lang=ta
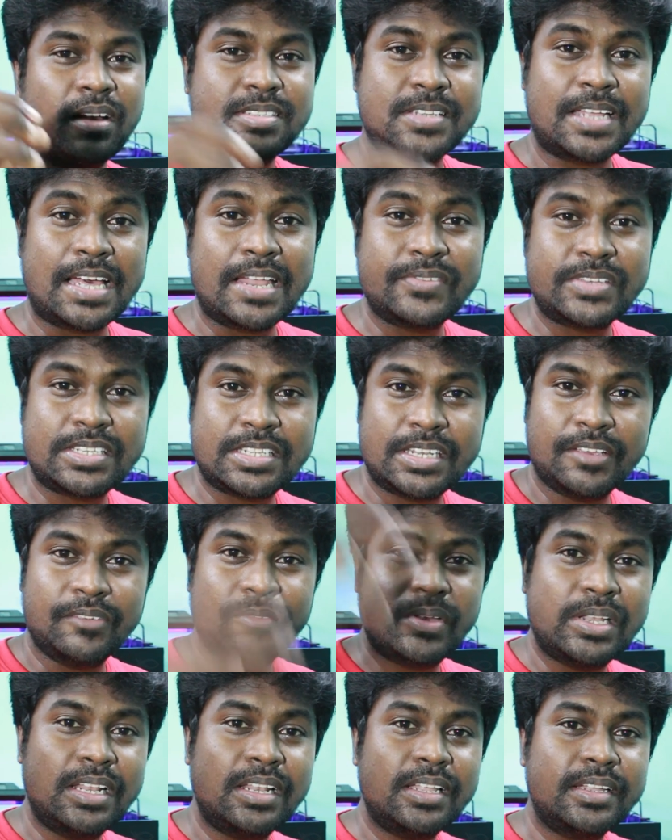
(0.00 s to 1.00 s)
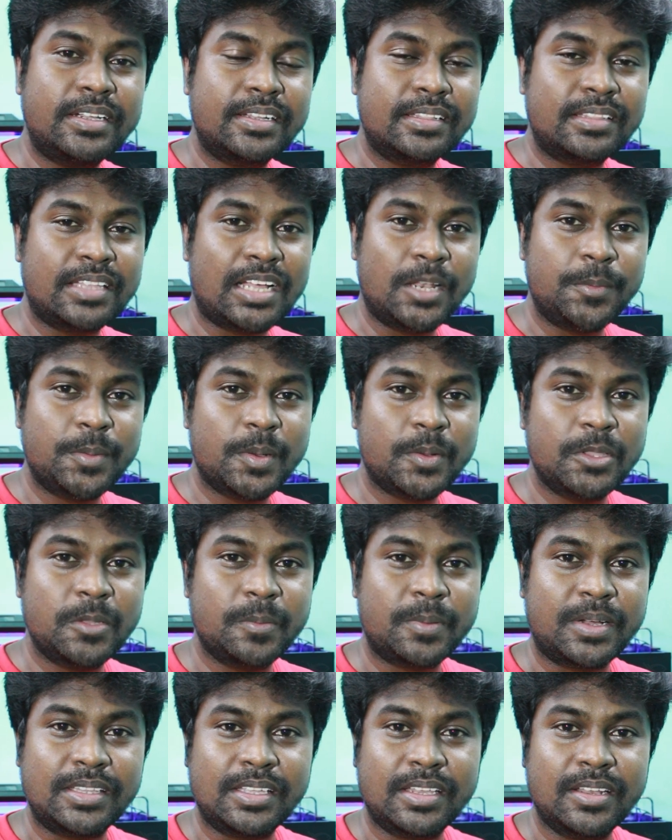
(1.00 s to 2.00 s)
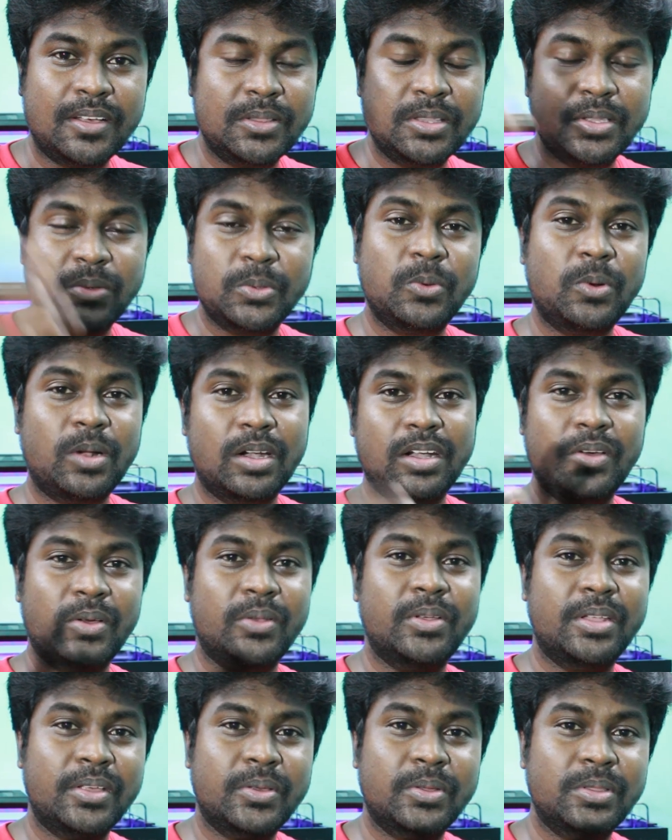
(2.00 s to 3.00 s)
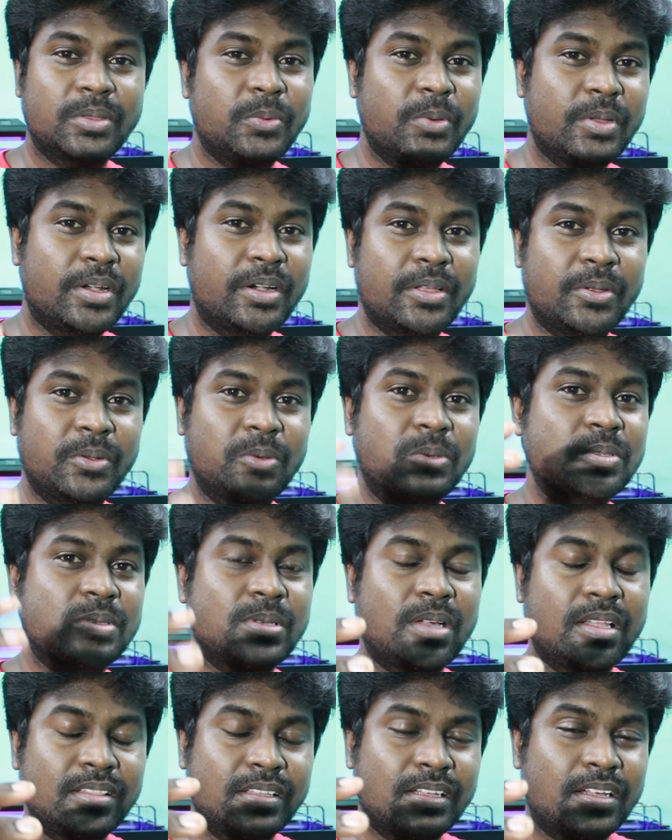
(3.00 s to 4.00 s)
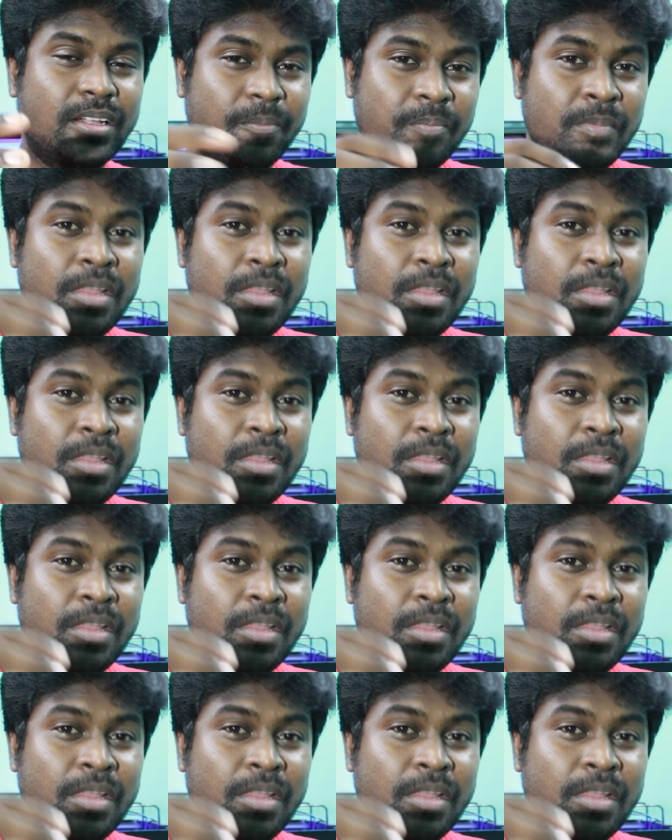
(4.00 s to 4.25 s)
ஸ்டார் ஃபிஷ் நீங்கள் வெளியில் எடுத்தாலுமே வந்து பார்த்தீங்கன்னா வந்து ஒரு ஒன் ஹவர் வரைக்கும் வந்து உயிரோட இருக்கும் ஸோ அந்த